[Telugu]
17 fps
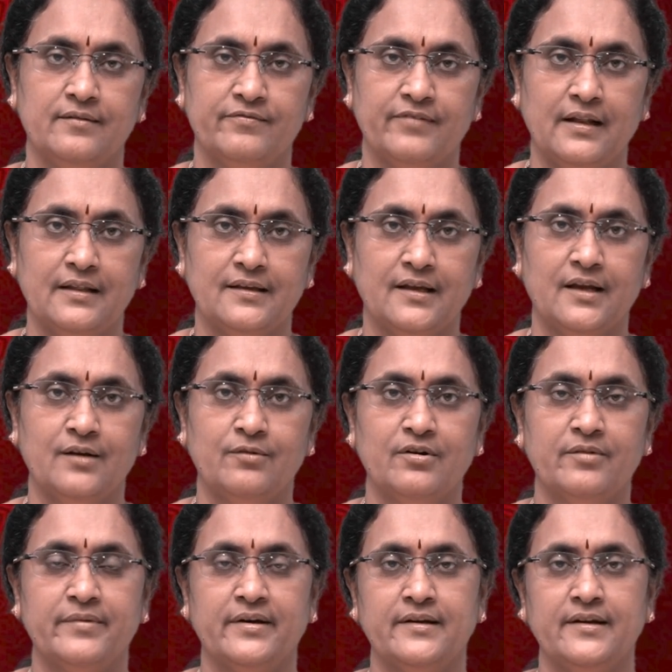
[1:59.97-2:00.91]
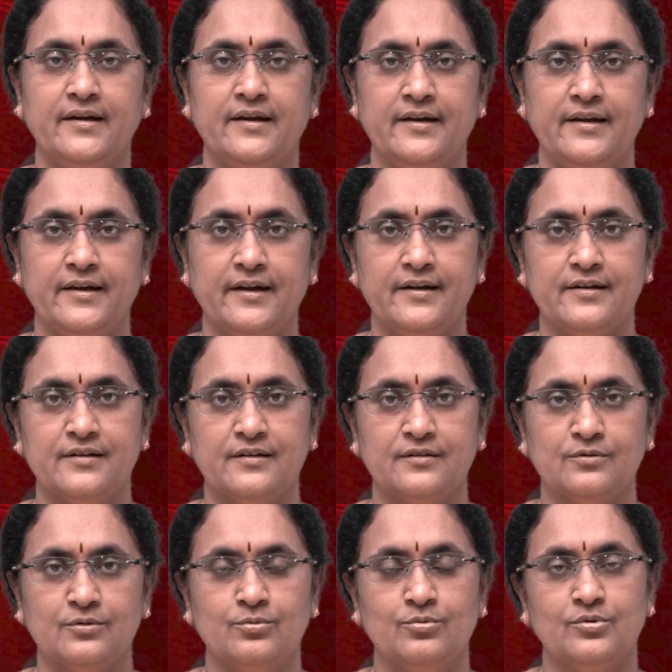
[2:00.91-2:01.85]
ఫలితాన్ని కూడా మనకి ఇండికేట్
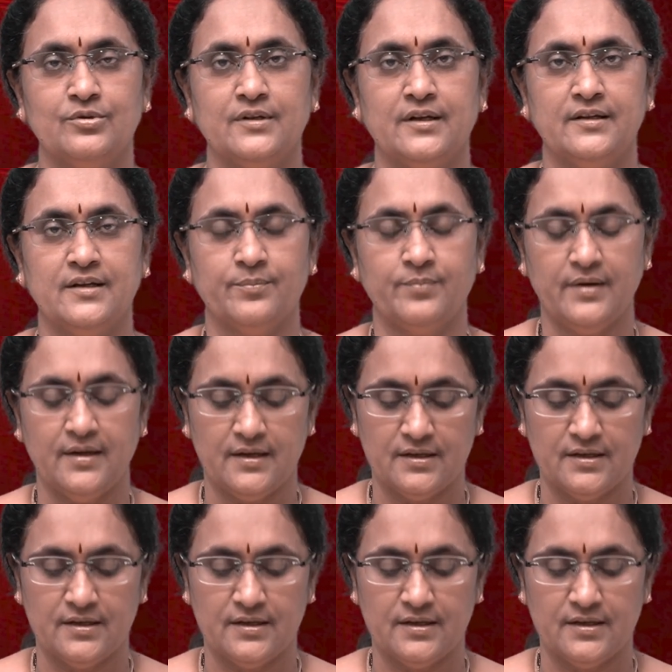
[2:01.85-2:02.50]
చేస్తూ ఉంటుందని చెప్పి